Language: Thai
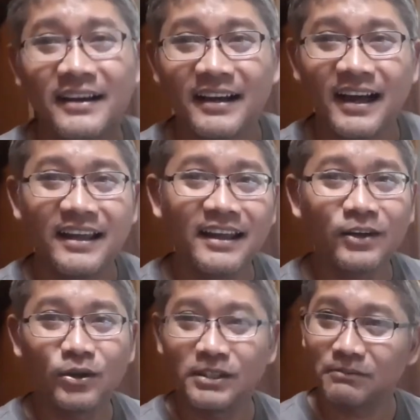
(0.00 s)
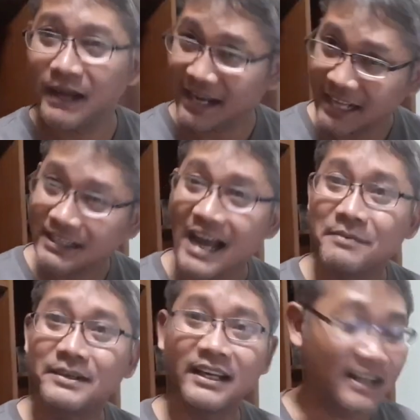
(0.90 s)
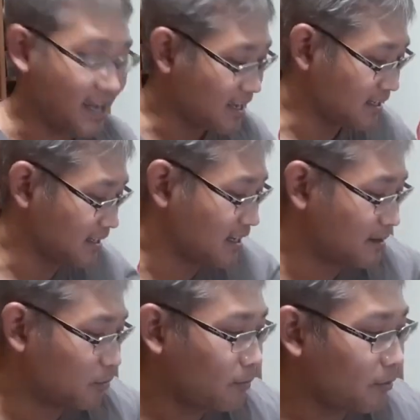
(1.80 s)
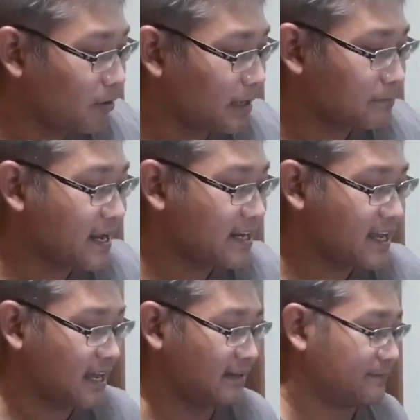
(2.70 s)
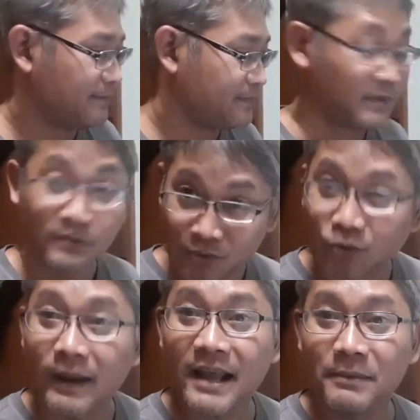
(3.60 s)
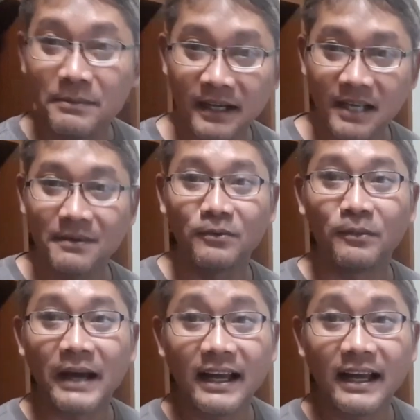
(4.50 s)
ไอ้ยาโดนยึดไปหลายตังค์เหมือนกันนะพกๆกันไปเนี่ย ถูกไหมเพื่อนๆคิดเหมือนผมไหม